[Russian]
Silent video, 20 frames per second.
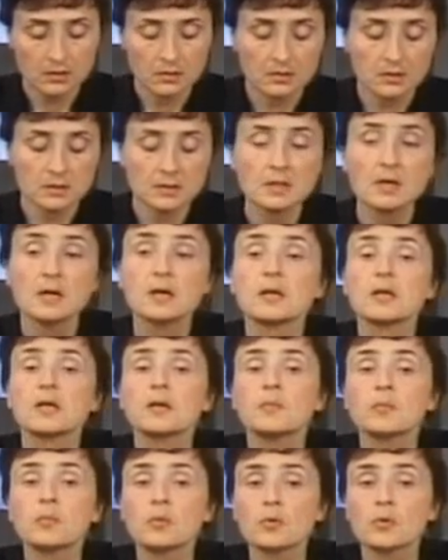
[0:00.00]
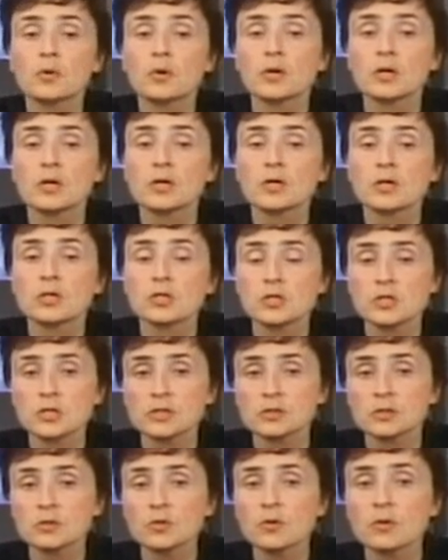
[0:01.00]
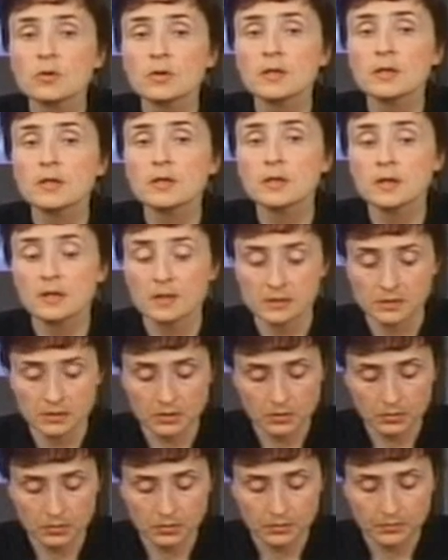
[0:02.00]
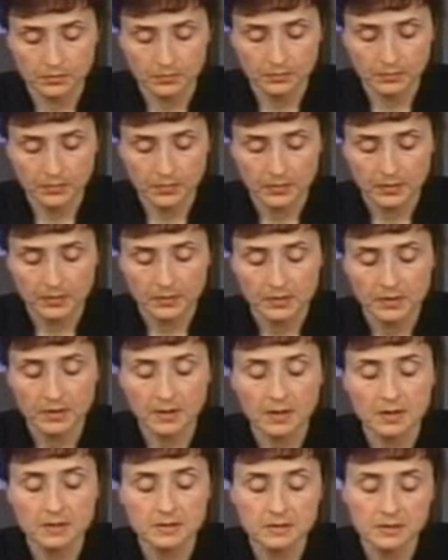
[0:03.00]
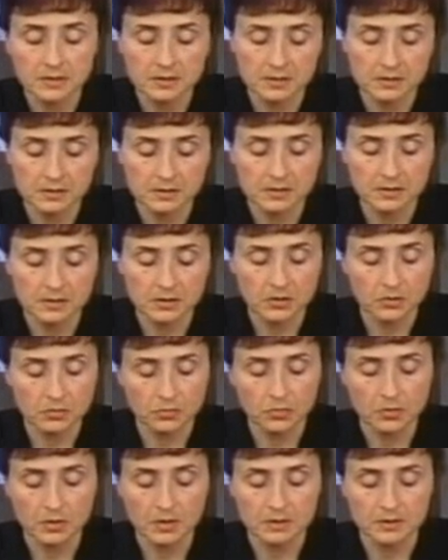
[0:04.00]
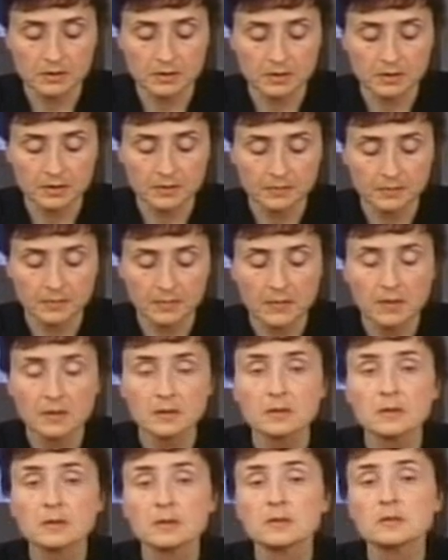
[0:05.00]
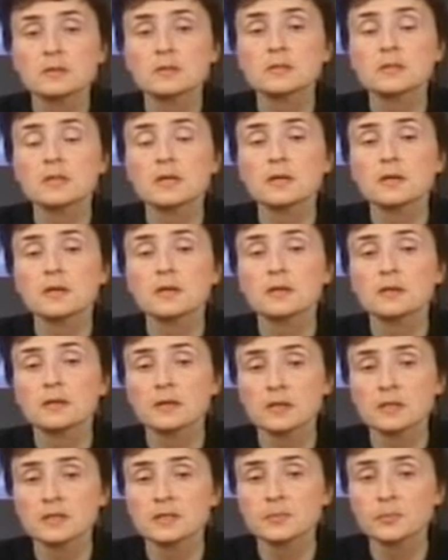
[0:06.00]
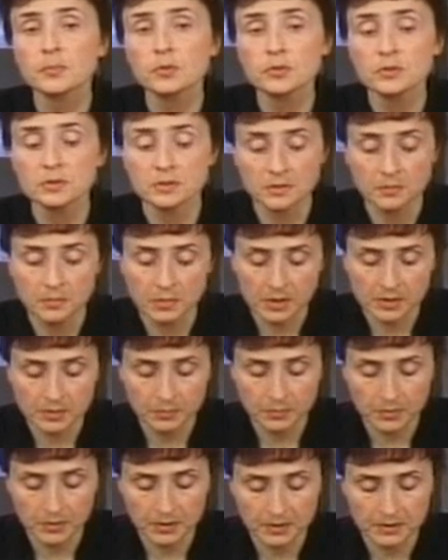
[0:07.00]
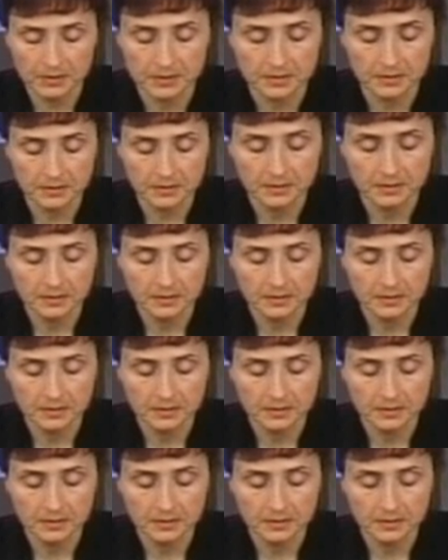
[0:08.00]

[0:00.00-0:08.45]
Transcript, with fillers: Царь и Бог жестокой казнью не казните стень Куразина. Царь, Господь тебя отплатит,